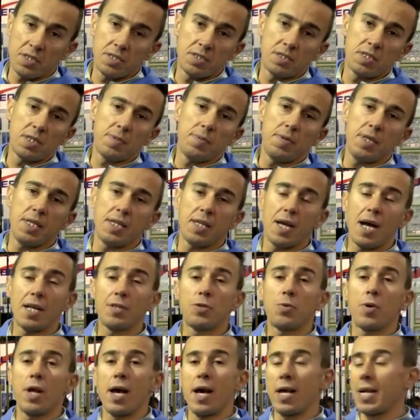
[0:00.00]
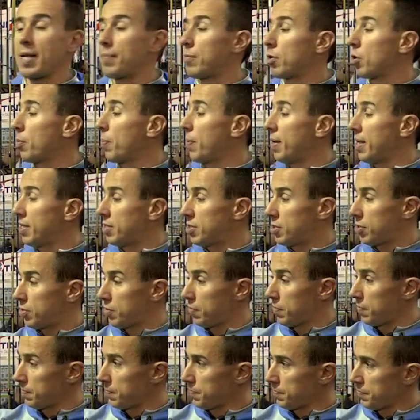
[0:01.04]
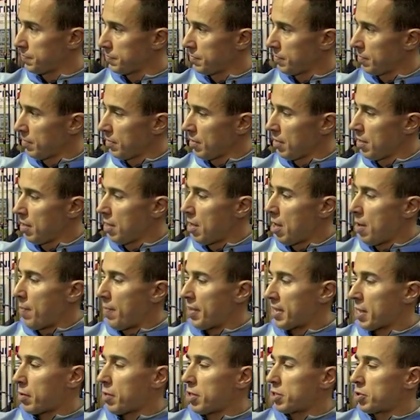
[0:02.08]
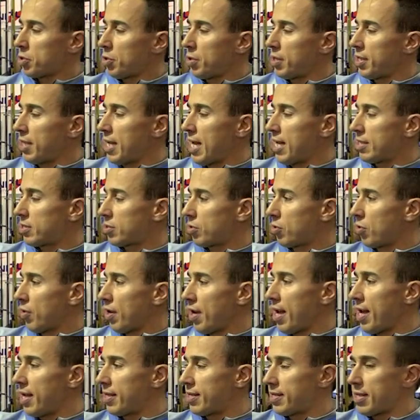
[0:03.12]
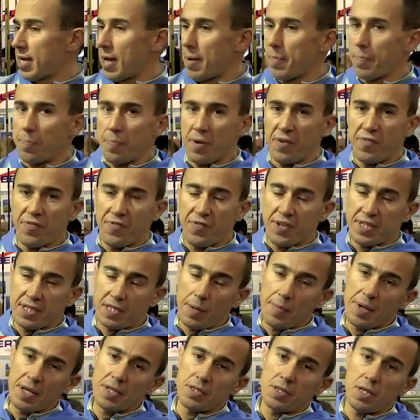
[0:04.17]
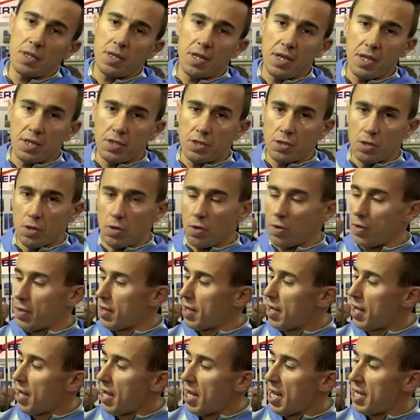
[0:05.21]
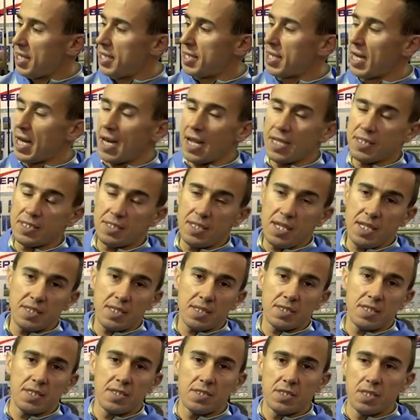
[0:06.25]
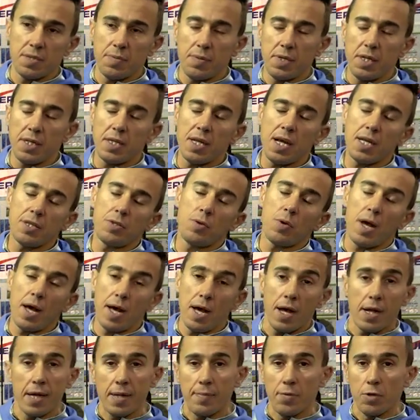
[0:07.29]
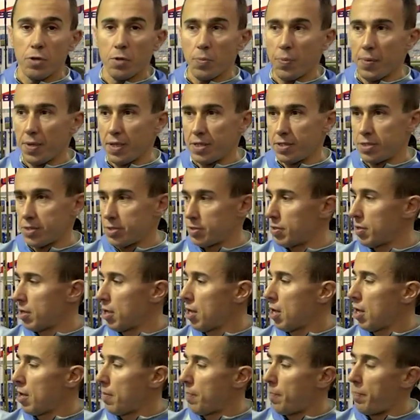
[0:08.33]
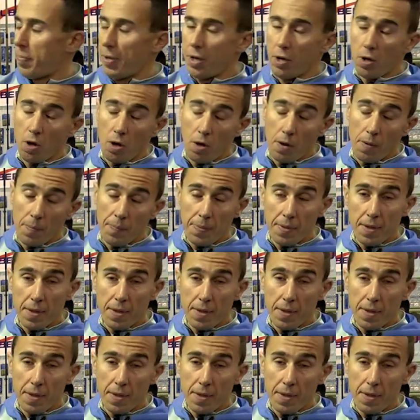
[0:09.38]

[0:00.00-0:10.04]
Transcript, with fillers: sensibilità di una canna monopezzo. Perché questo innesco entra perfettamente dentro e gli dà la stessa sensibilità di una canna monopezzo. Però,